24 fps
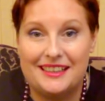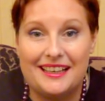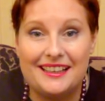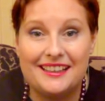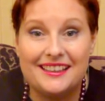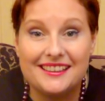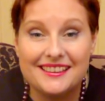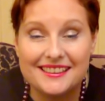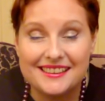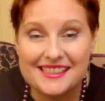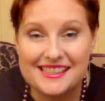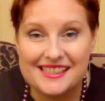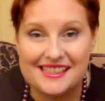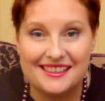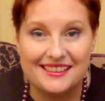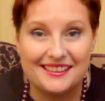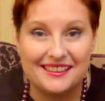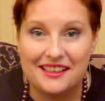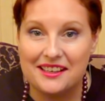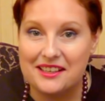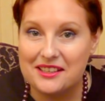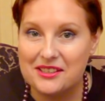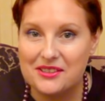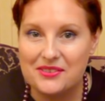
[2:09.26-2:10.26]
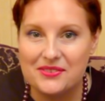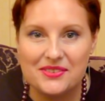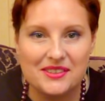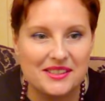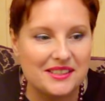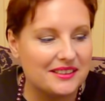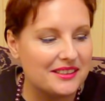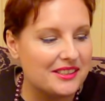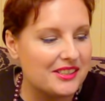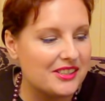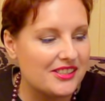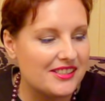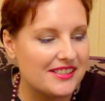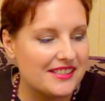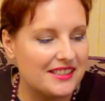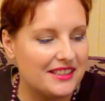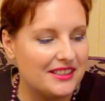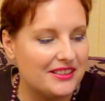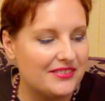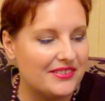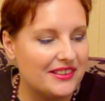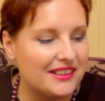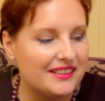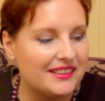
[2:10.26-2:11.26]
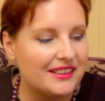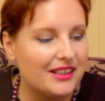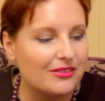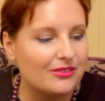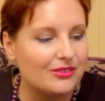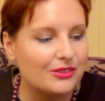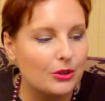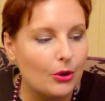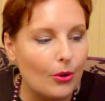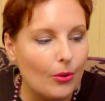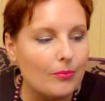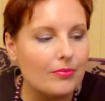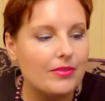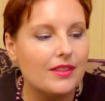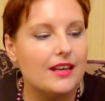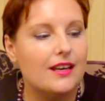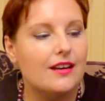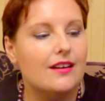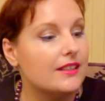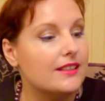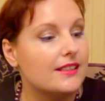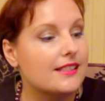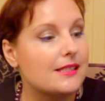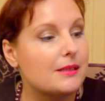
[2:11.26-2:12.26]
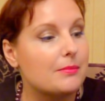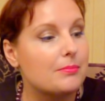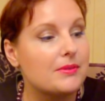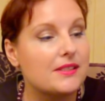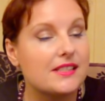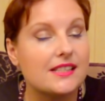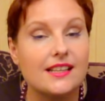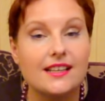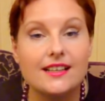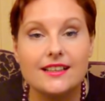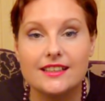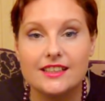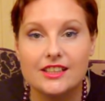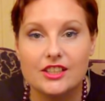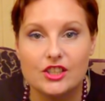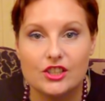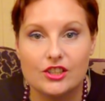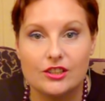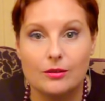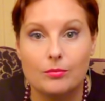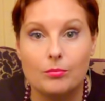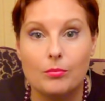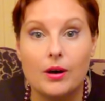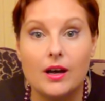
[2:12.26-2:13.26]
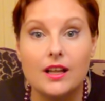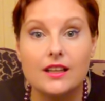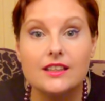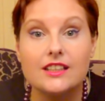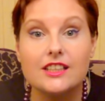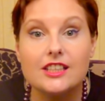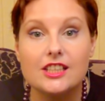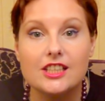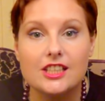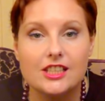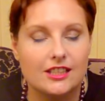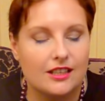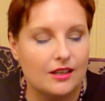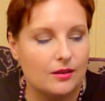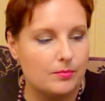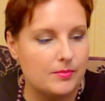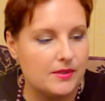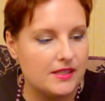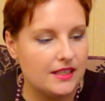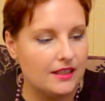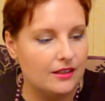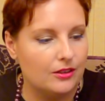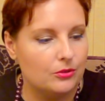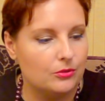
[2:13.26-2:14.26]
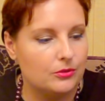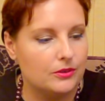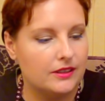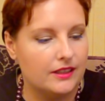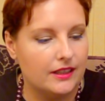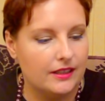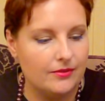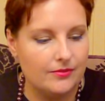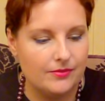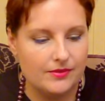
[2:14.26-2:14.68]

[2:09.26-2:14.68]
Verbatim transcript: Таких цен я не видела, честно говоря, да давно. Это записная книжка, малышка абсолютно.